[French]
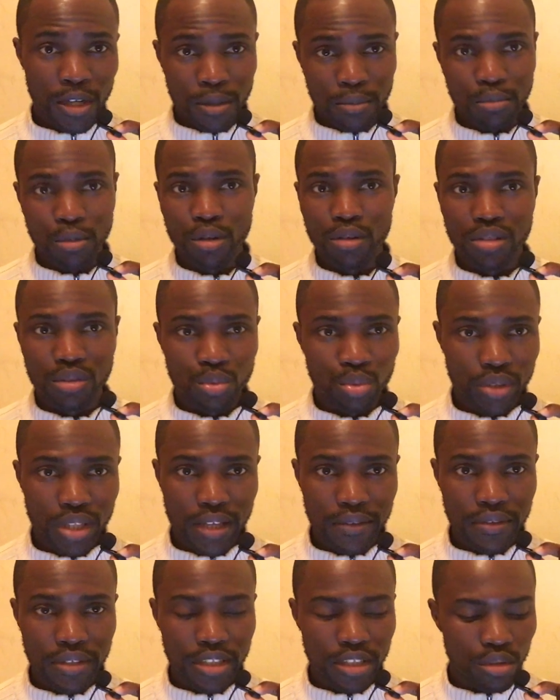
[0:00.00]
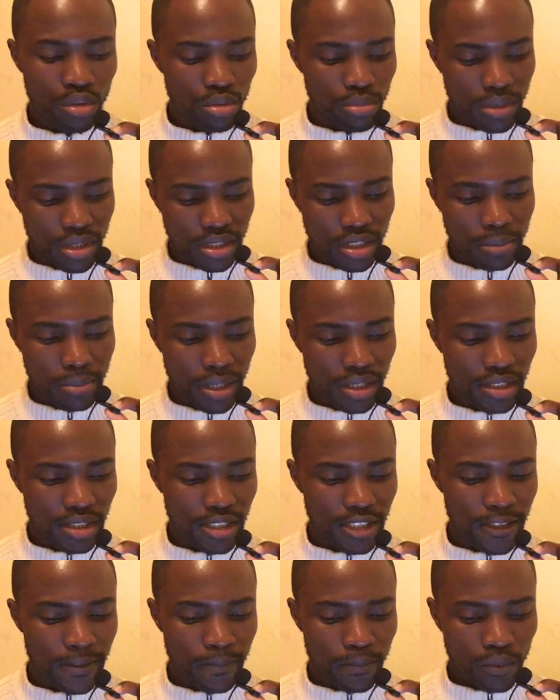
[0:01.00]
Bon, toute la vidéo, mais cette
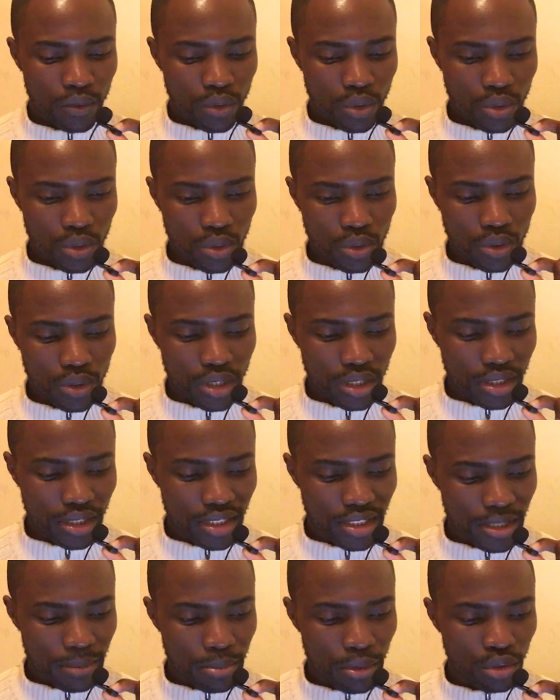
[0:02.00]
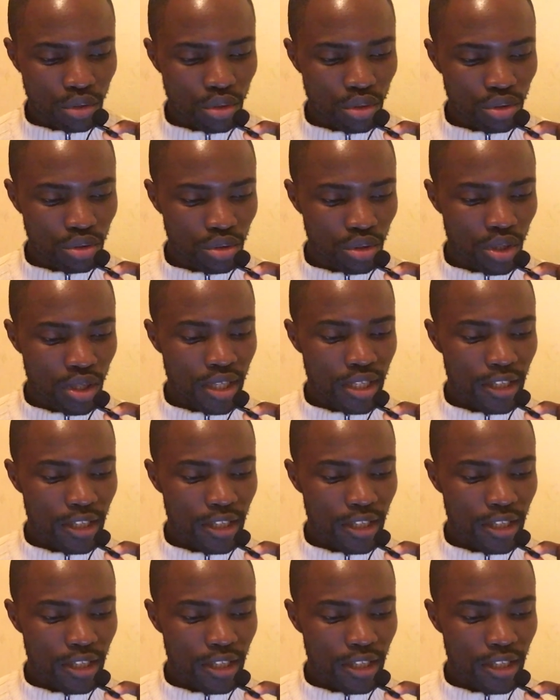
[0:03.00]
partie euh, est très importante.